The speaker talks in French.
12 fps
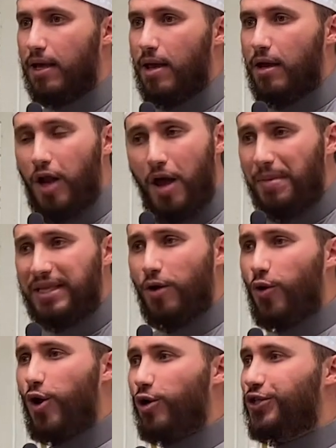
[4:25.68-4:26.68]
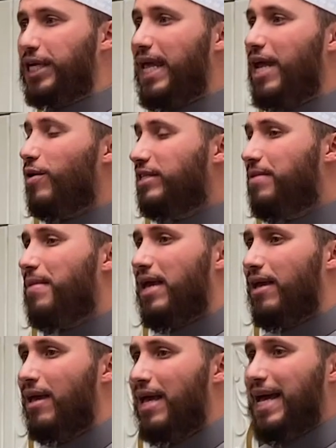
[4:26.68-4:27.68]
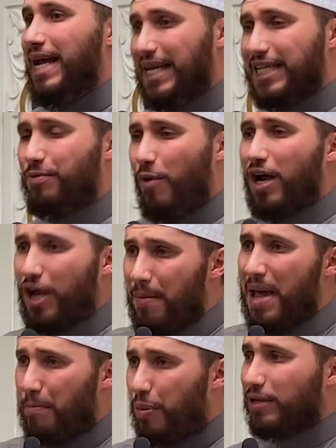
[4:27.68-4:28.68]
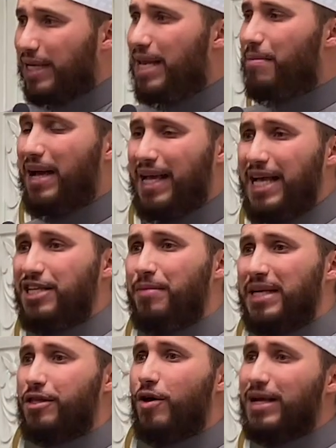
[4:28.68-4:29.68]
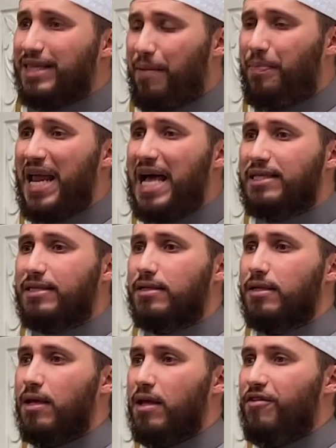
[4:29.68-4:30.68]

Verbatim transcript: L'homme était encore gêné, il lui a dit Mais laisse-moi quand même porter les bagages maintenant à ta place.